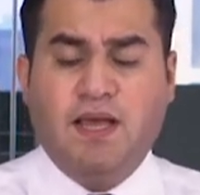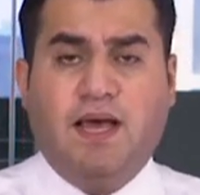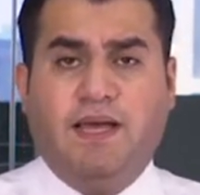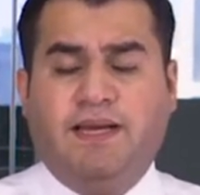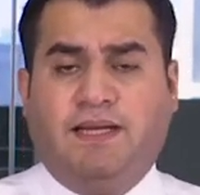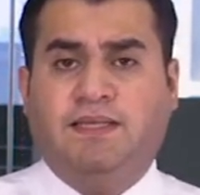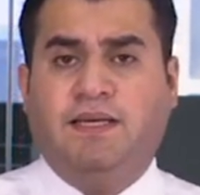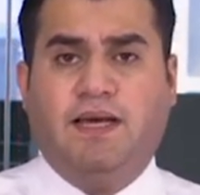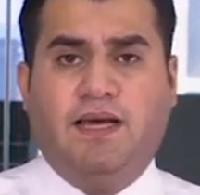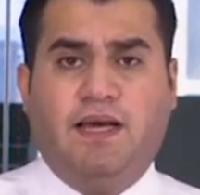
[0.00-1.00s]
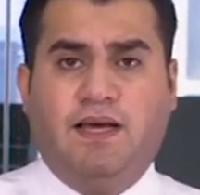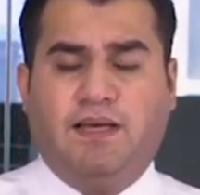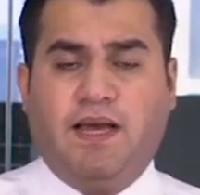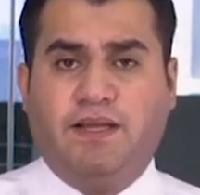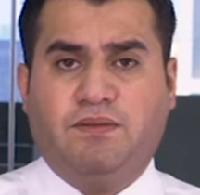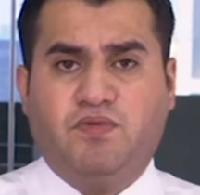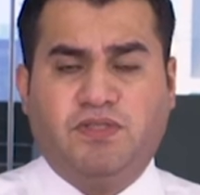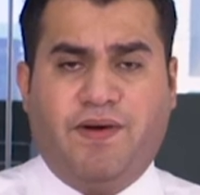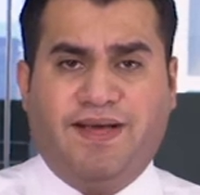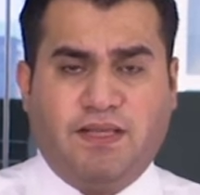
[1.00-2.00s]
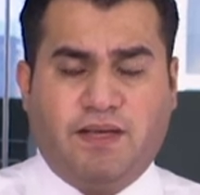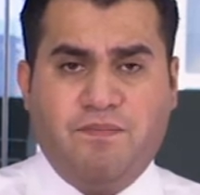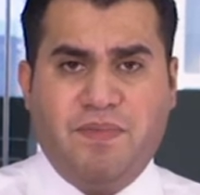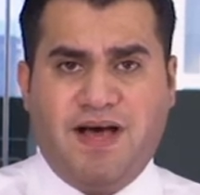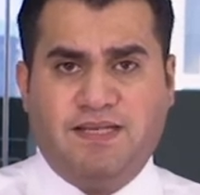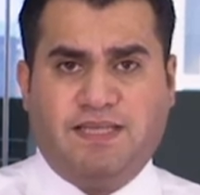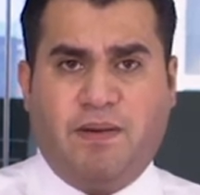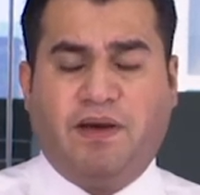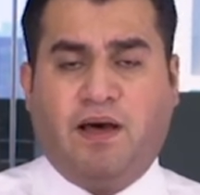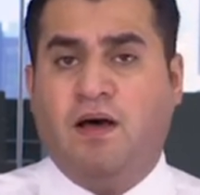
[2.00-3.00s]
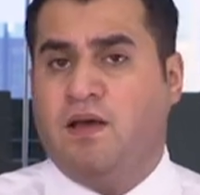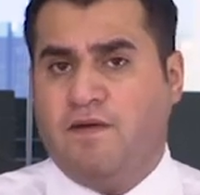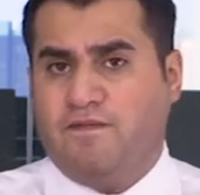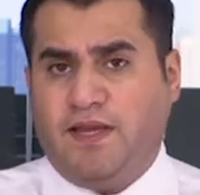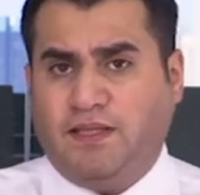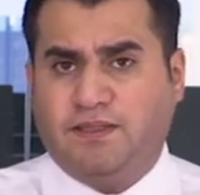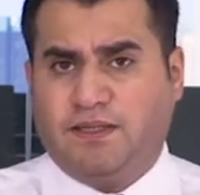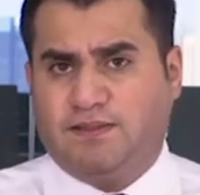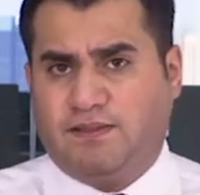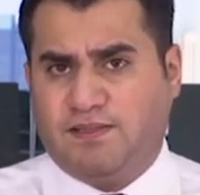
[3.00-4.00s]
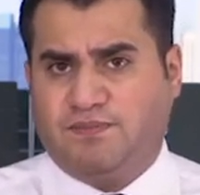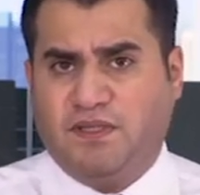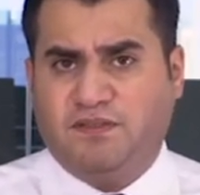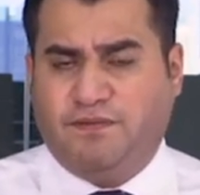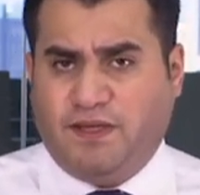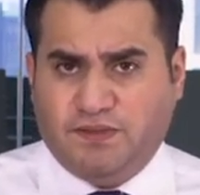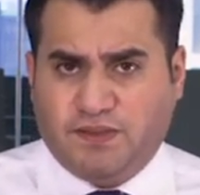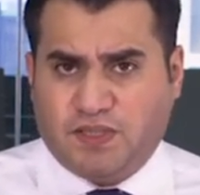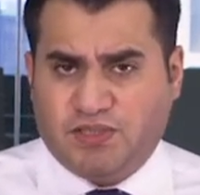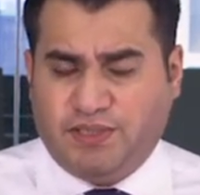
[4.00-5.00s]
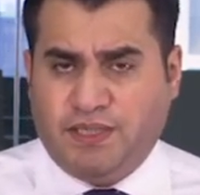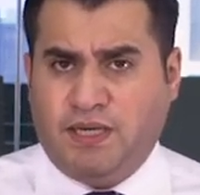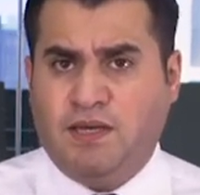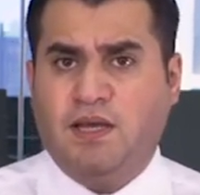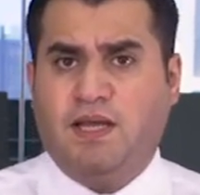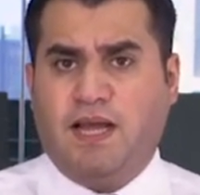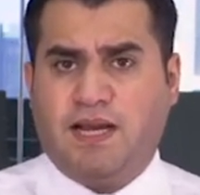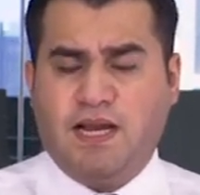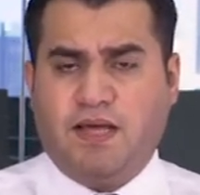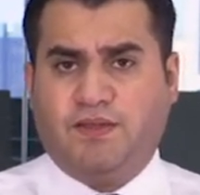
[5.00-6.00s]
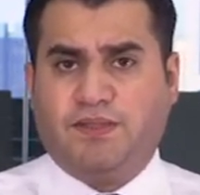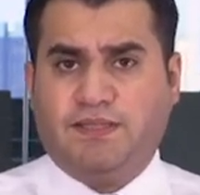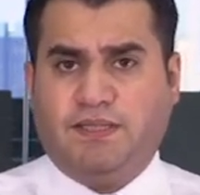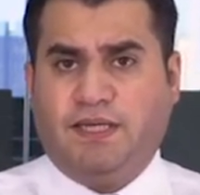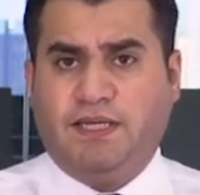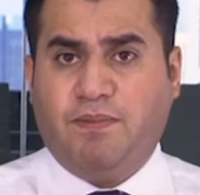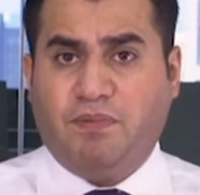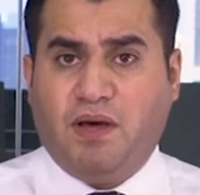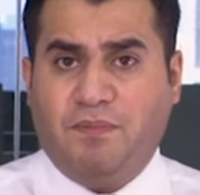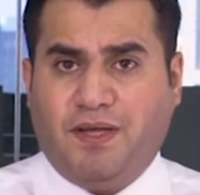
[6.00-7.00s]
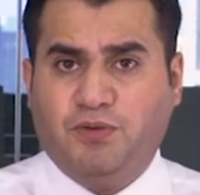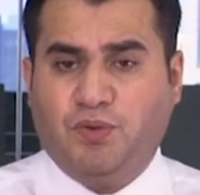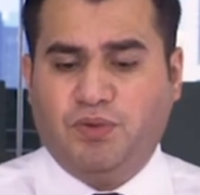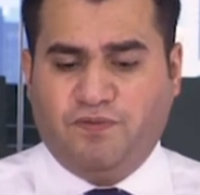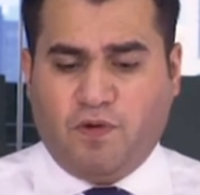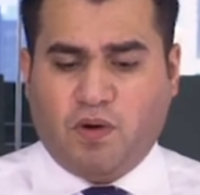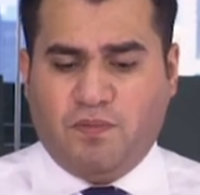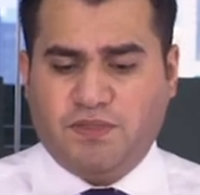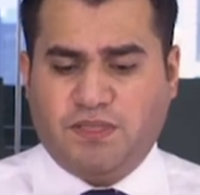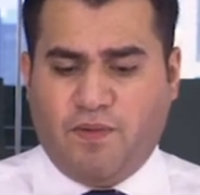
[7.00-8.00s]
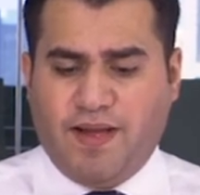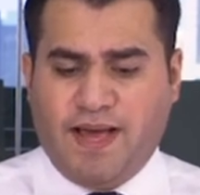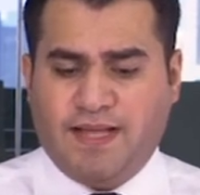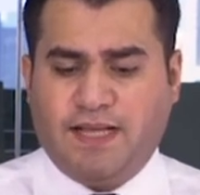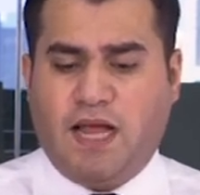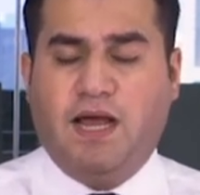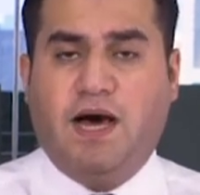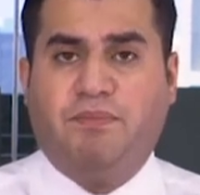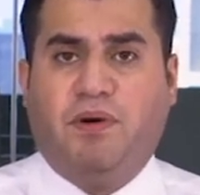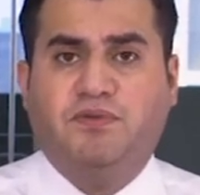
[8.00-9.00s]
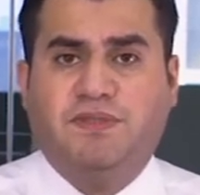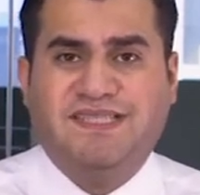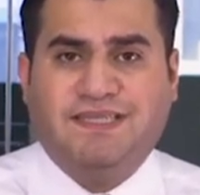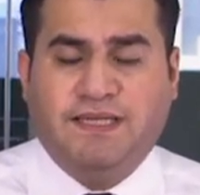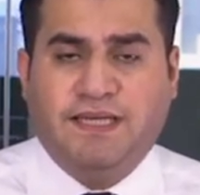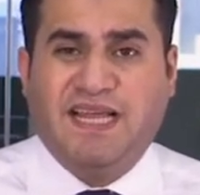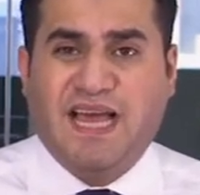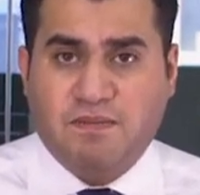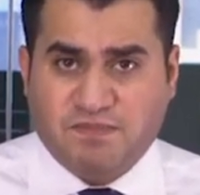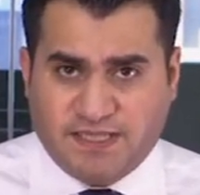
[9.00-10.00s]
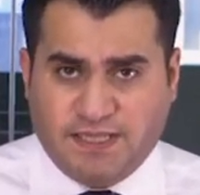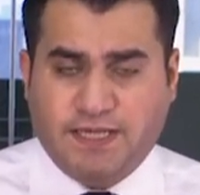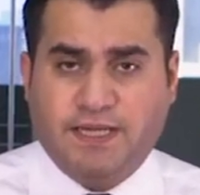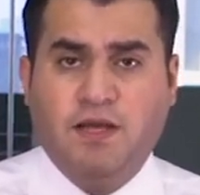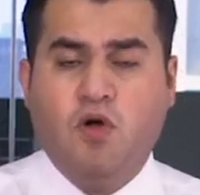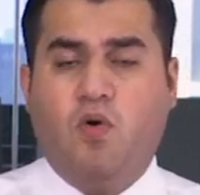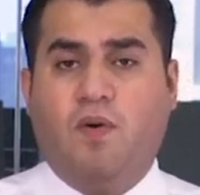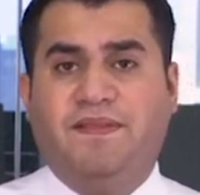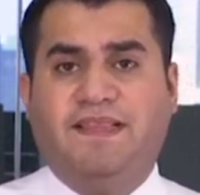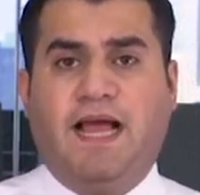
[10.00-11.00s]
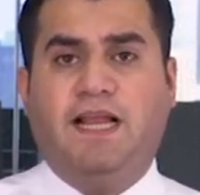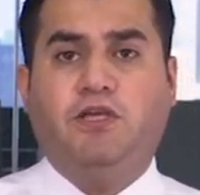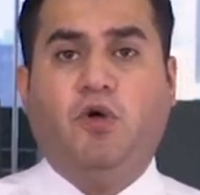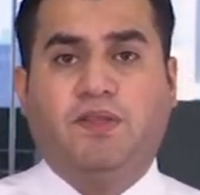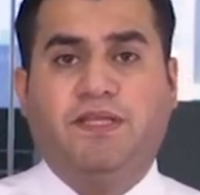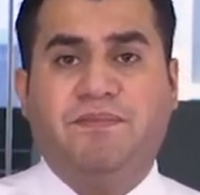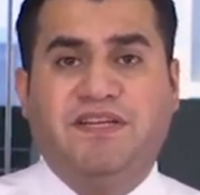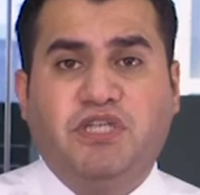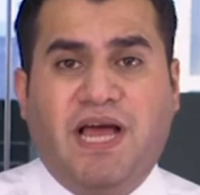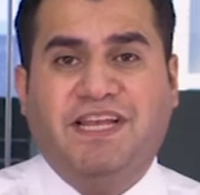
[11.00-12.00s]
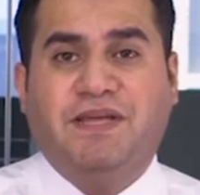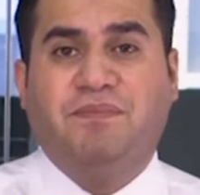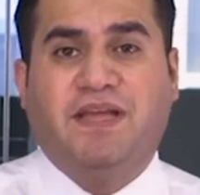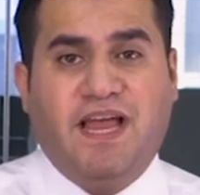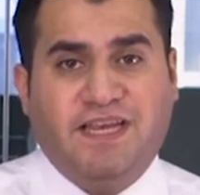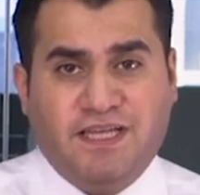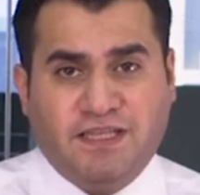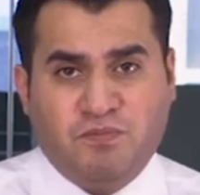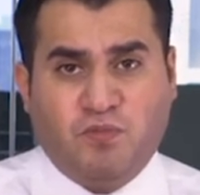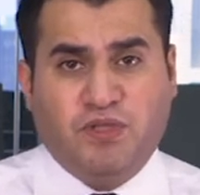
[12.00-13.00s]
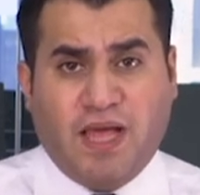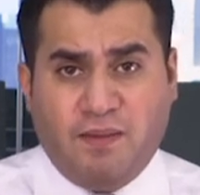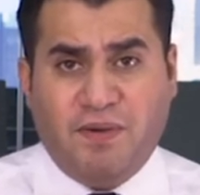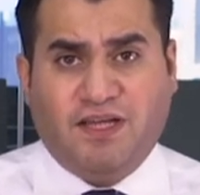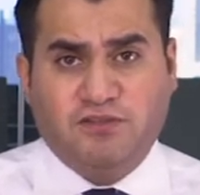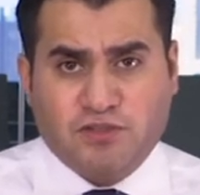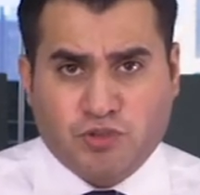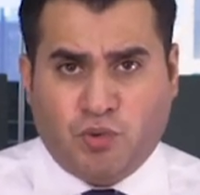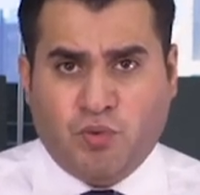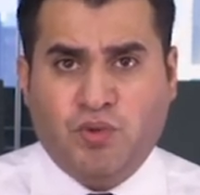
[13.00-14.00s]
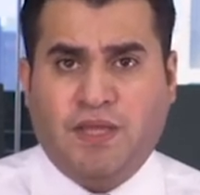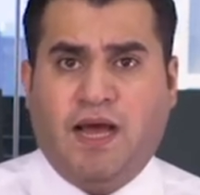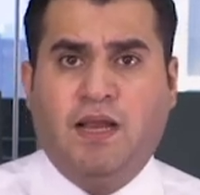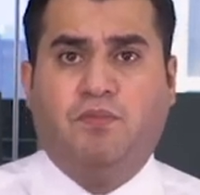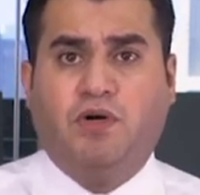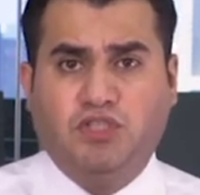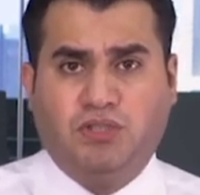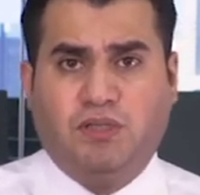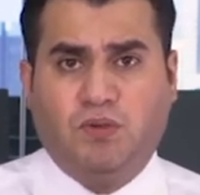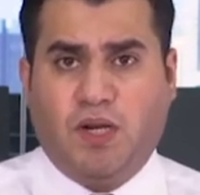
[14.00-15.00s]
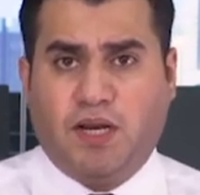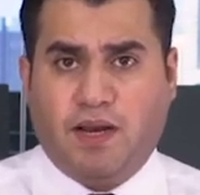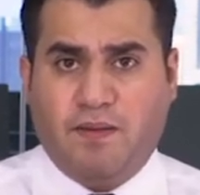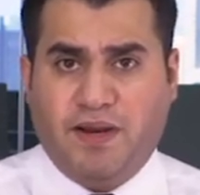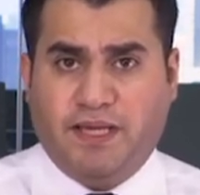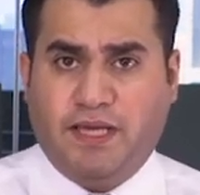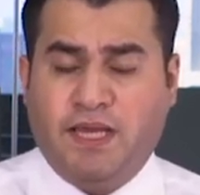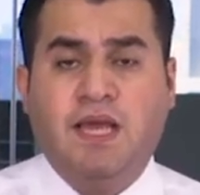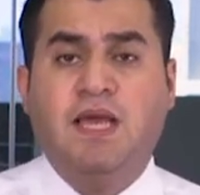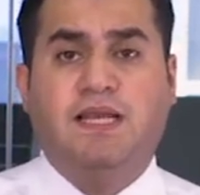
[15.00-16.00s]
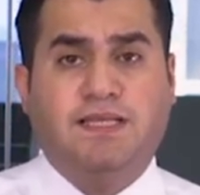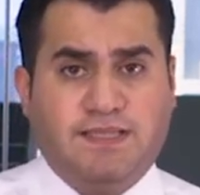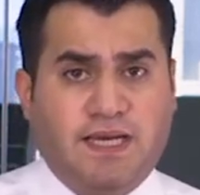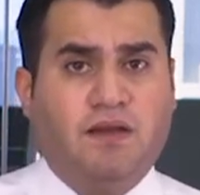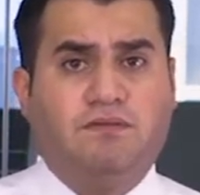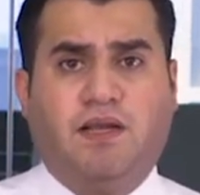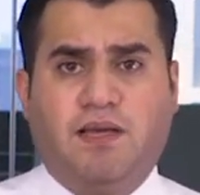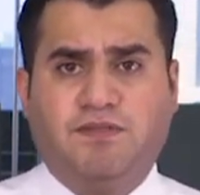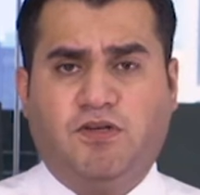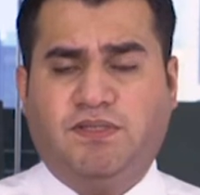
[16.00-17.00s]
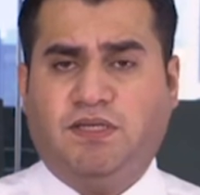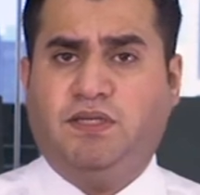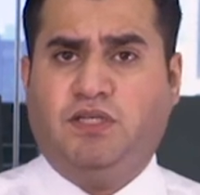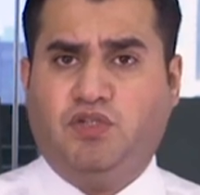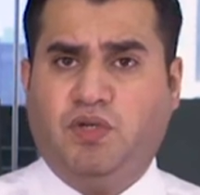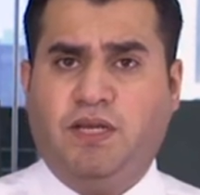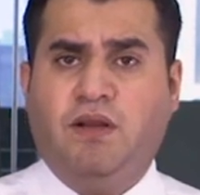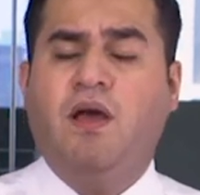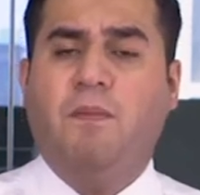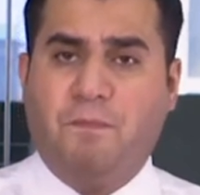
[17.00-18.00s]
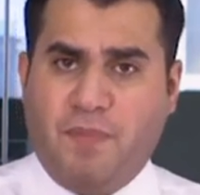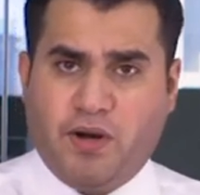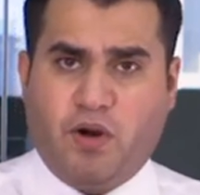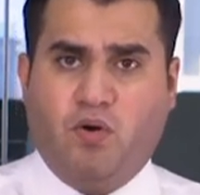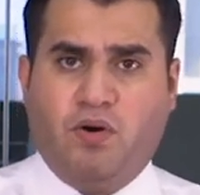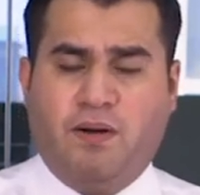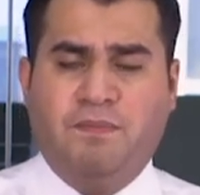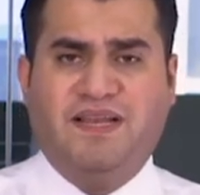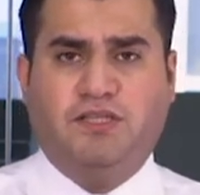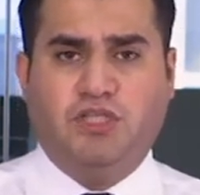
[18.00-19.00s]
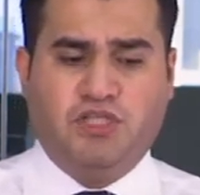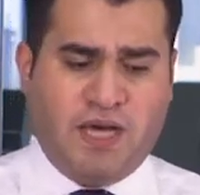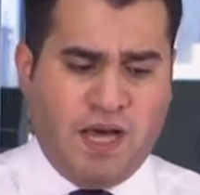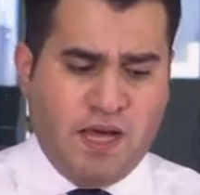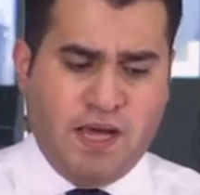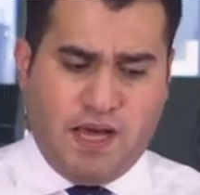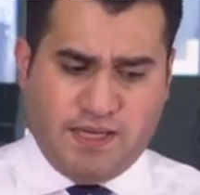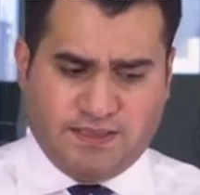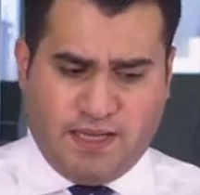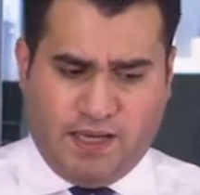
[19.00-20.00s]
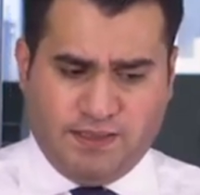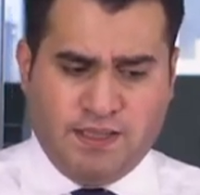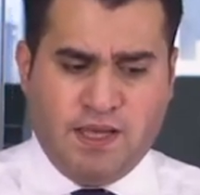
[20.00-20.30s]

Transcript: آه، يعني آه، آه، كانت مستويات القمة السابقة في عندي ريترسمنت في عندي تصحيح لكن هذا التصحيح يبقى محدود فوق مستويات ال 94 50 وبالتالي يعطي مجال لإمكانية متابعة الصعود على مؤشر الدولار الأمريكي لزيارة ال 95 20 مرة أخرى بالاتجاه الصاعد